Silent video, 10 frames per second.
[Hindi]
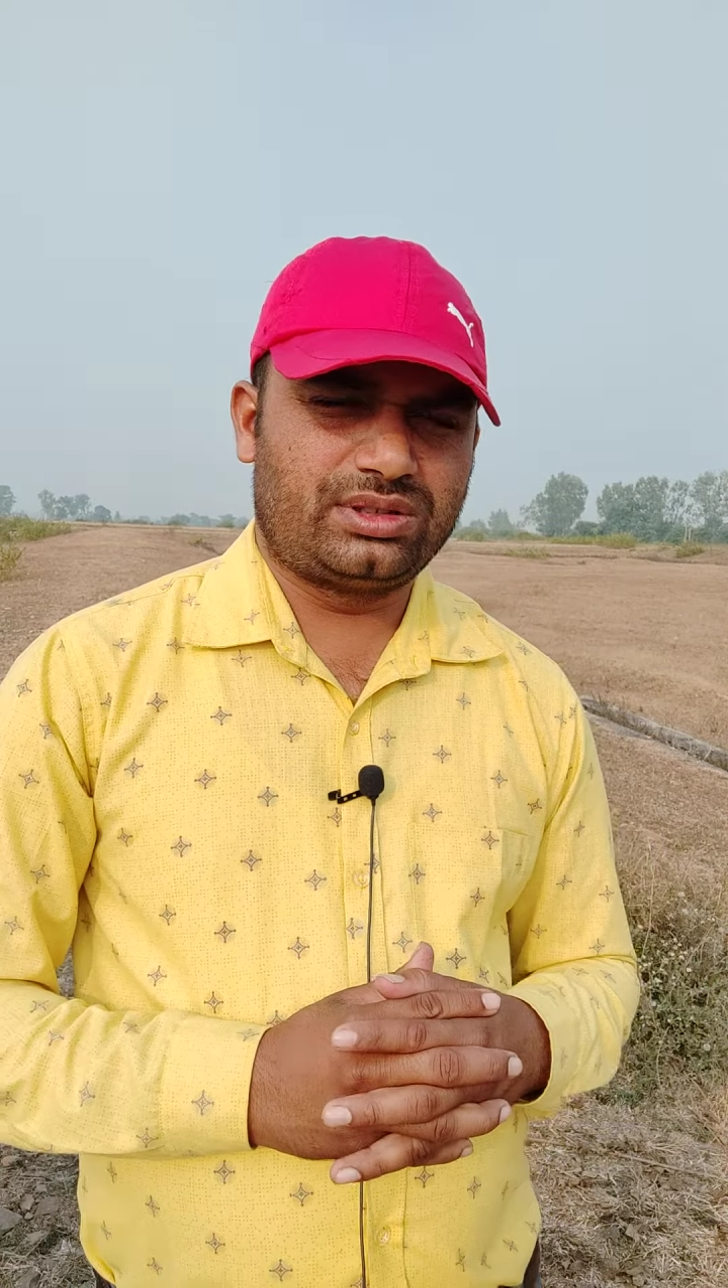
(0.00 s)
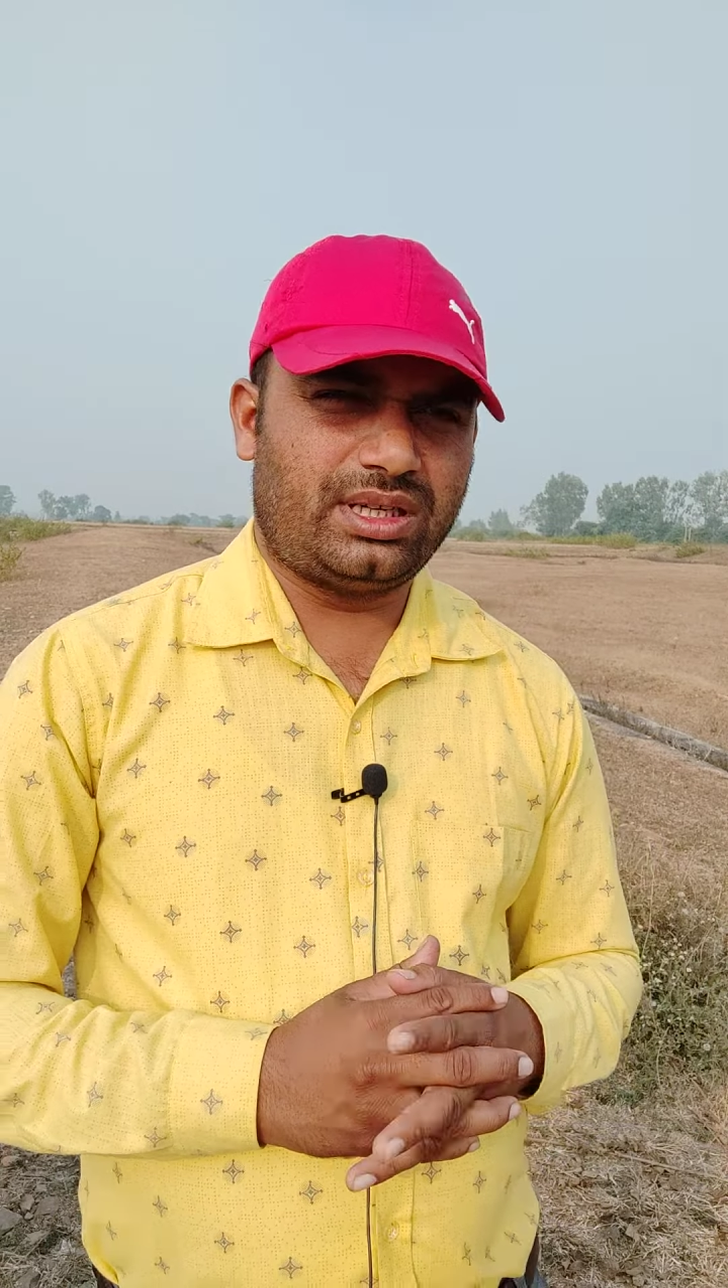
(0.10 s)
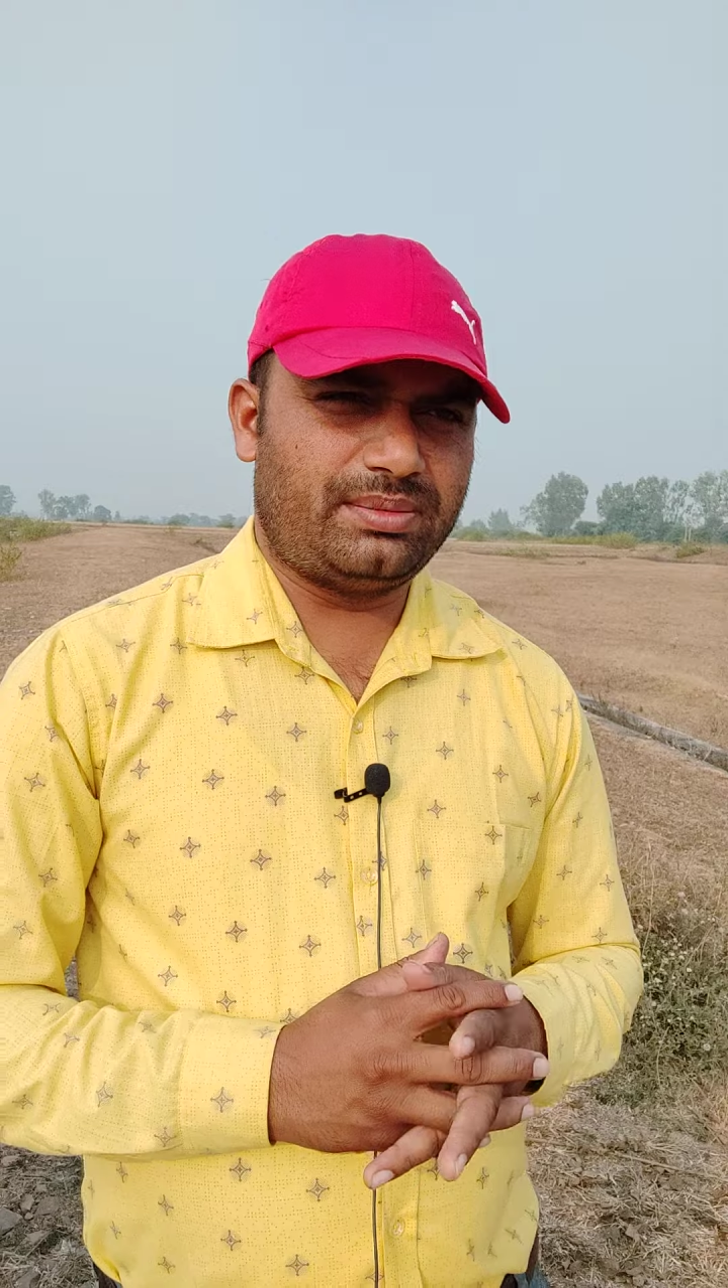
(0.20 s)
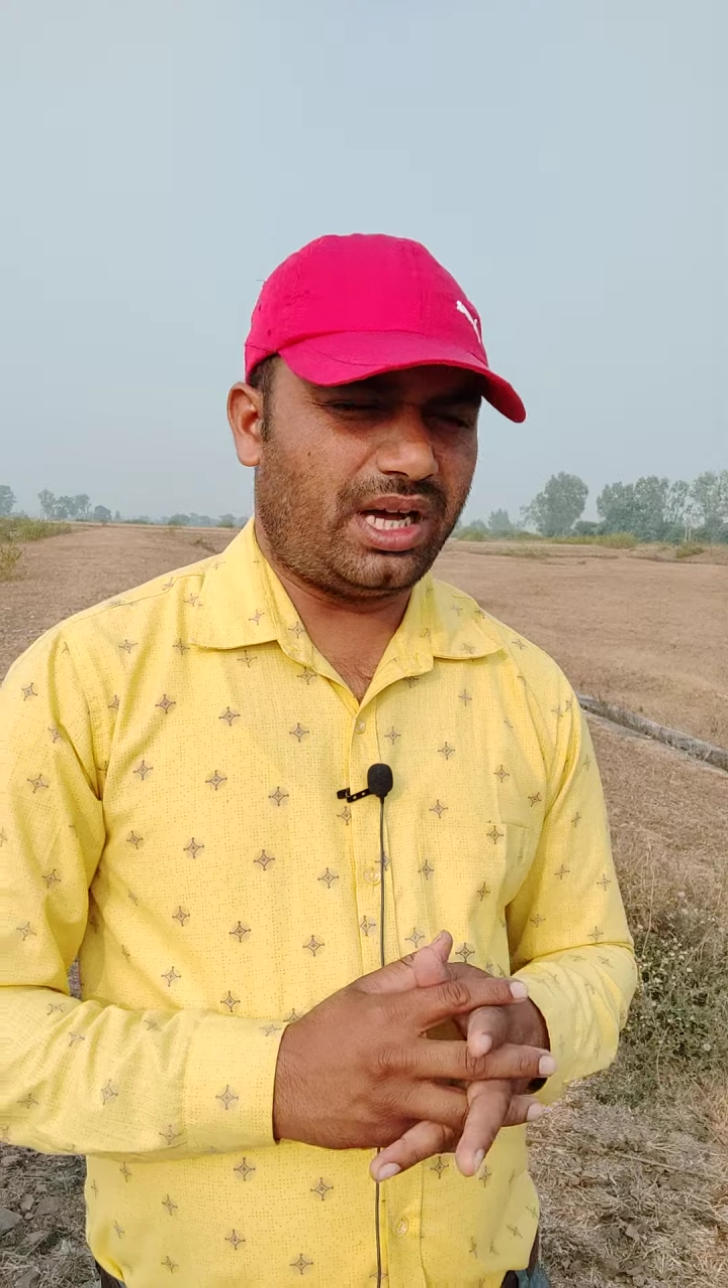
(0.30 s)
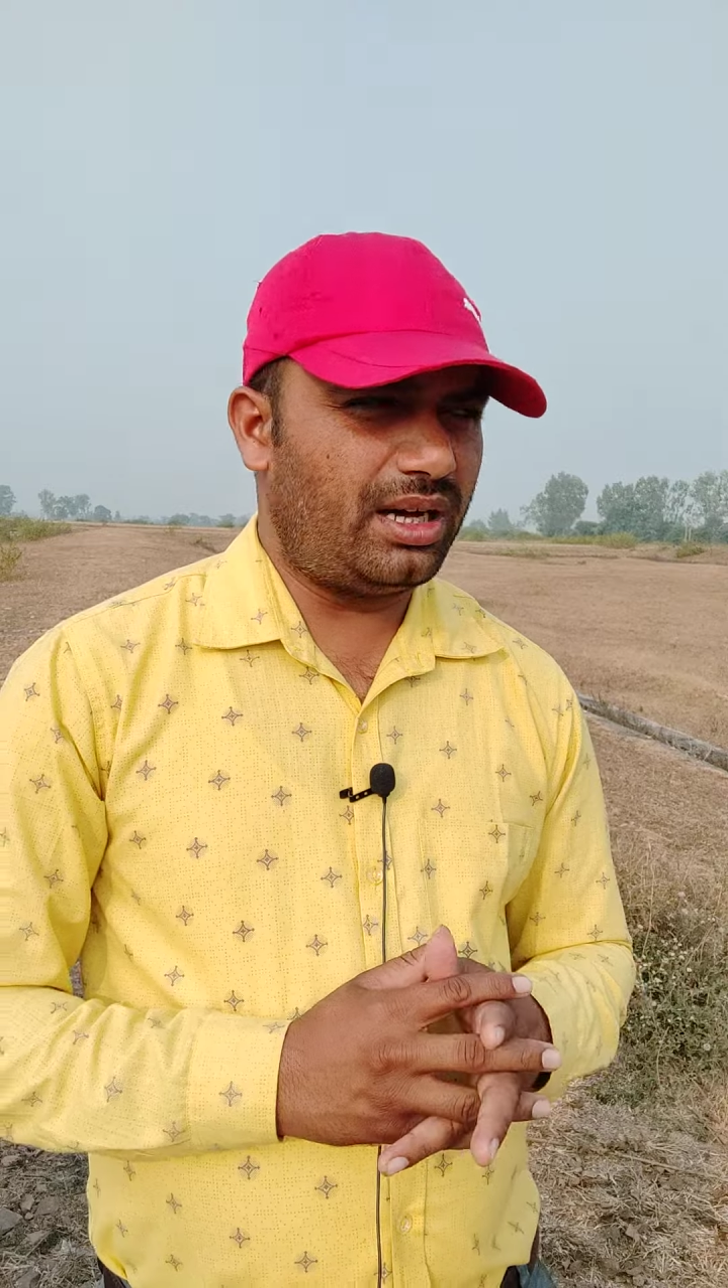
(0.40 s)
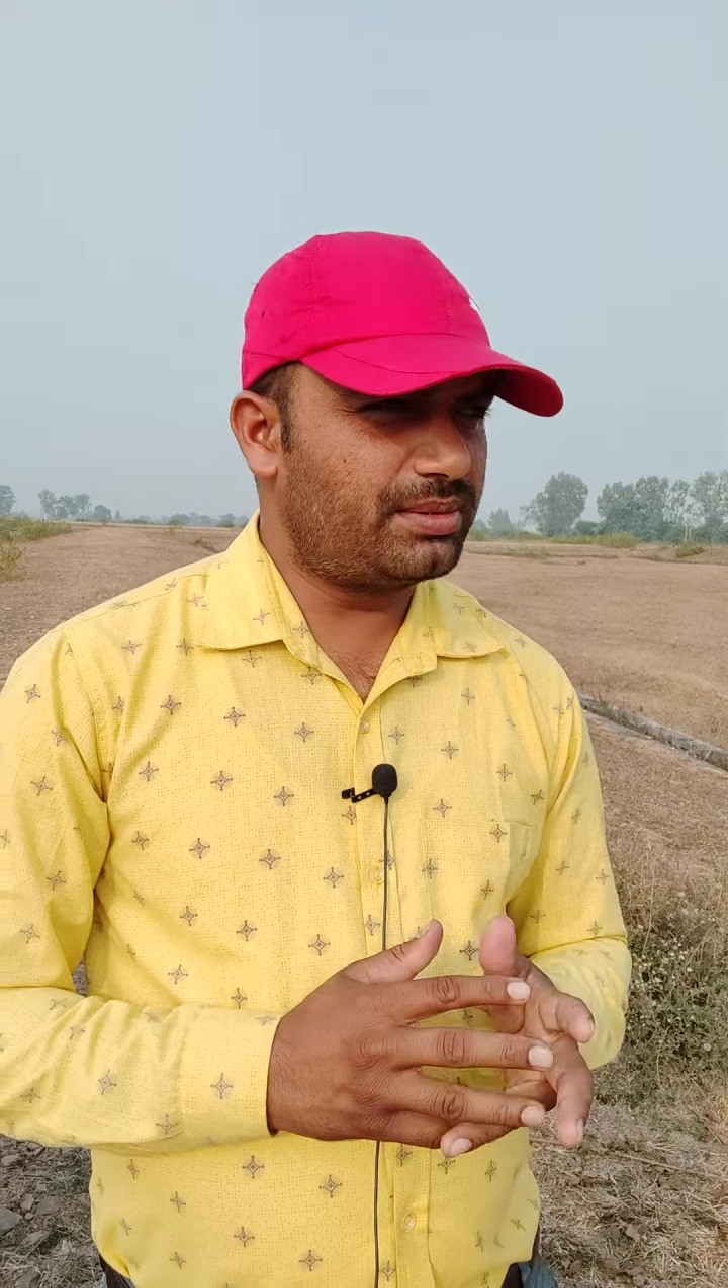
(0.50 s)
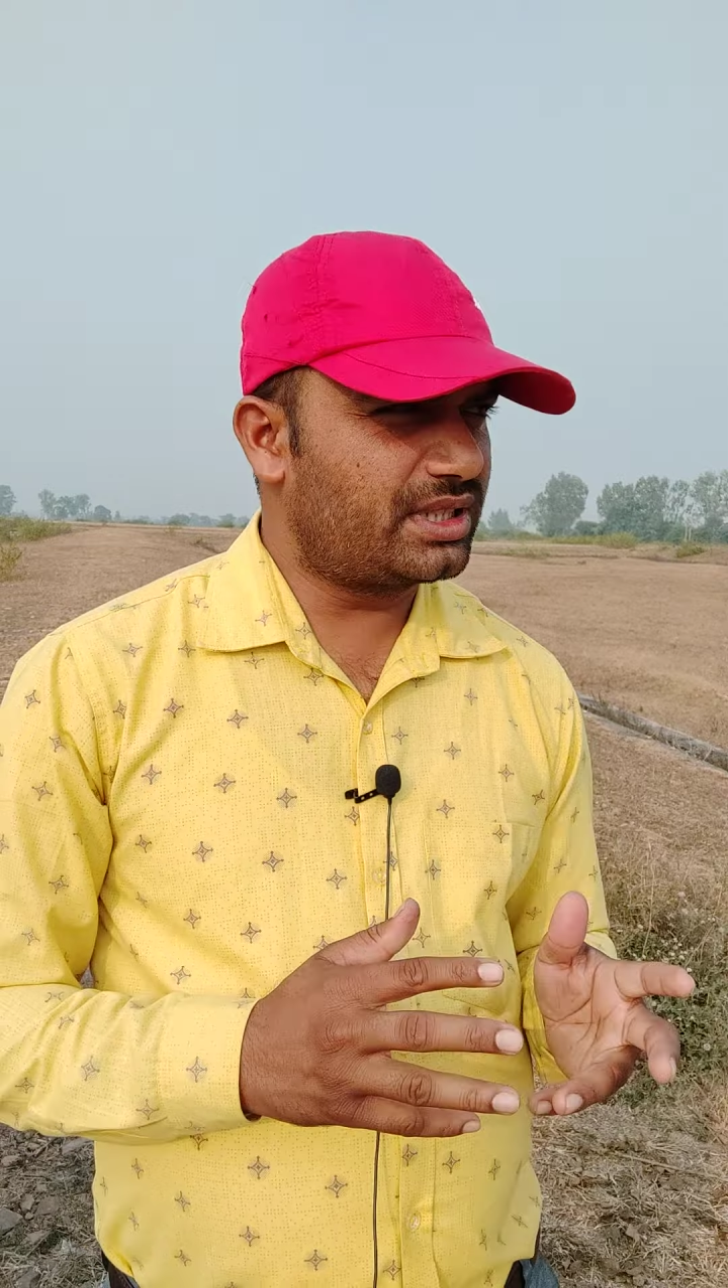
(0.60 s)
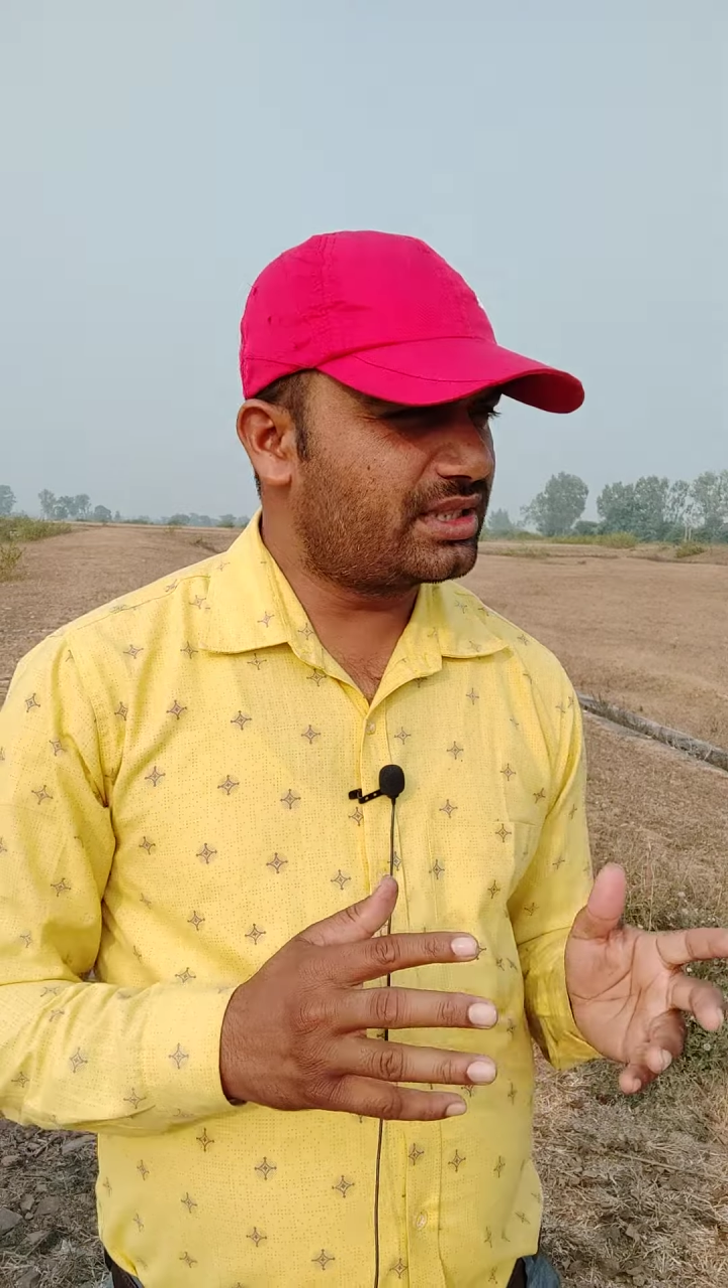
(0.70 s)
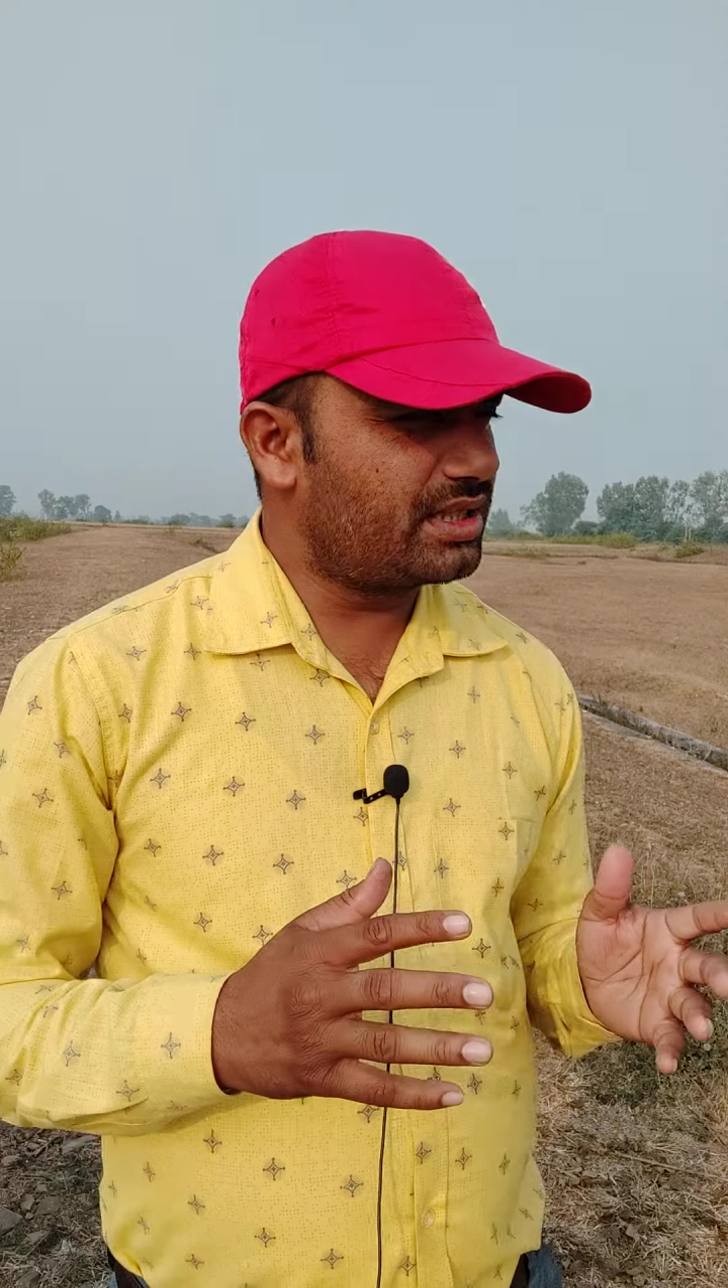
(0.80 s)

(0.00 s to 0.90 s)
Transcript: जब आपका